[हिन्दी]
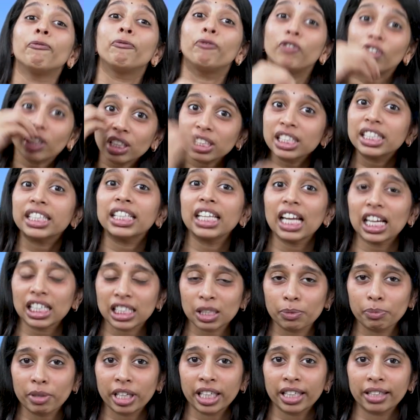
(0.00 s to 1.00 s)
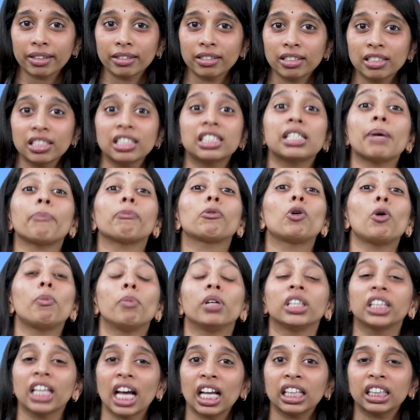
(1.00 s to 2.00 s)
फर्स्ट क्लास में ही सबको
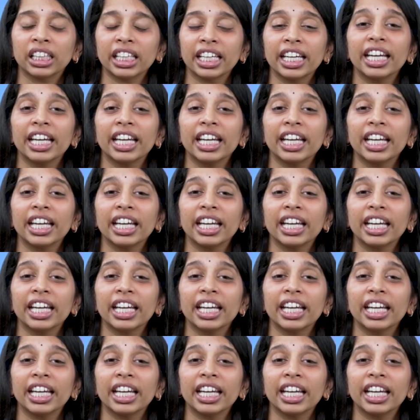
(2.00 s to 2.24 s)
बताते